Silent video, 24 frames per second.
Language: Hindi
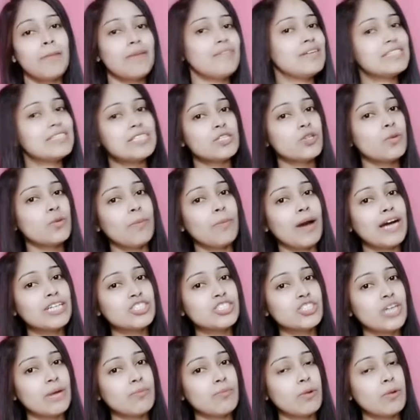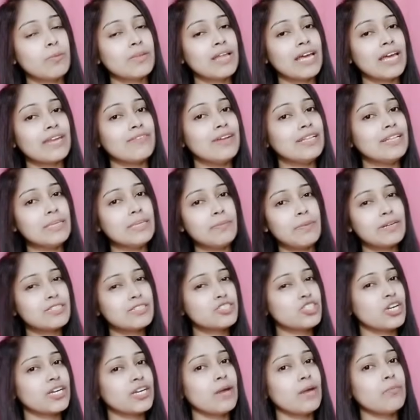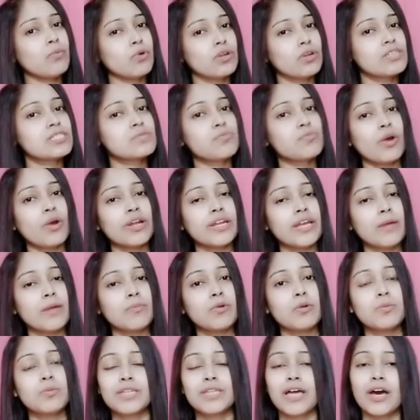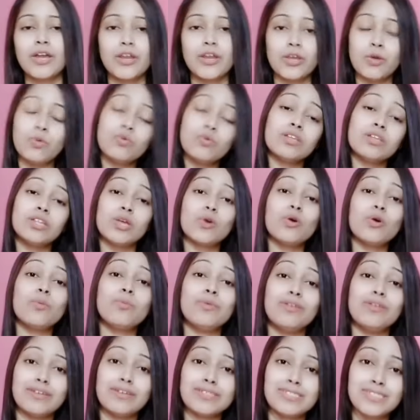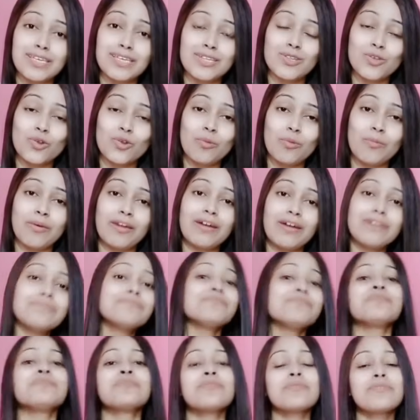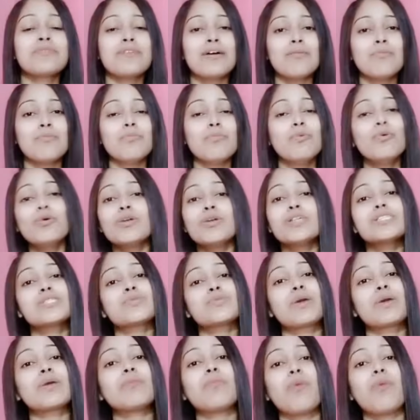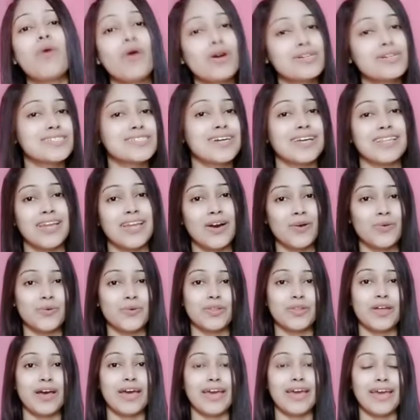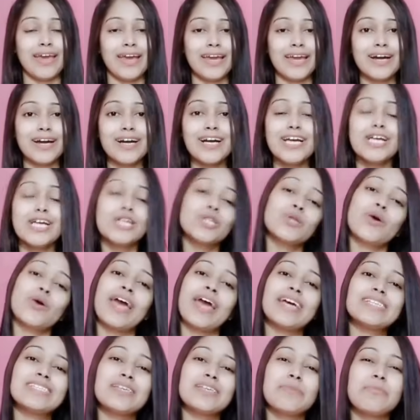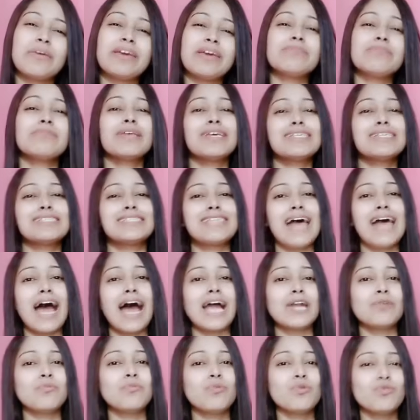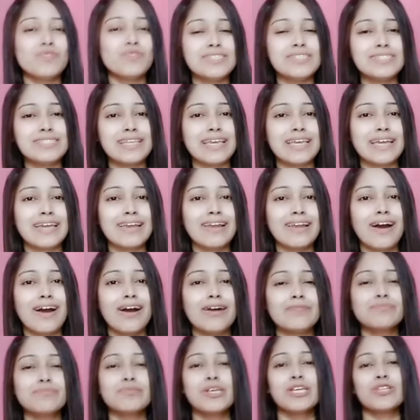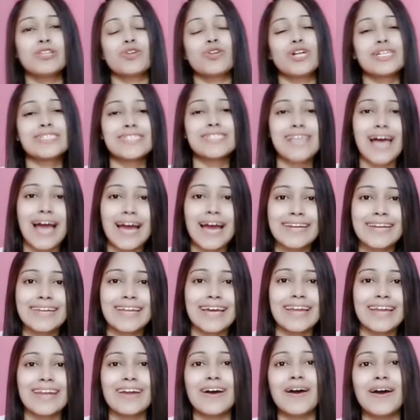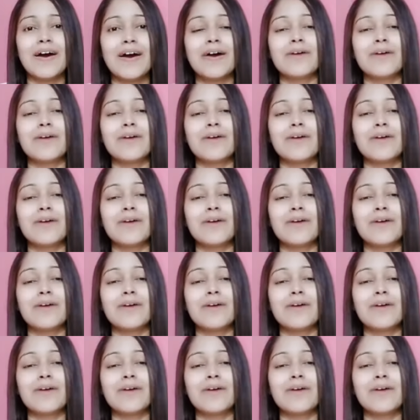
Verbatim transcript: मैं वैसे तो पांच आपको बताने वाली थी पर छठा बोनस पॉइंट आपको बता रही हूँ कि देखो पीरियड्स के दिनों में ना मूड स्विंग बहुत ज्यादा होता है है ना तो ऐसे में सैड मूवीज देखना थोड़ा सैड रहना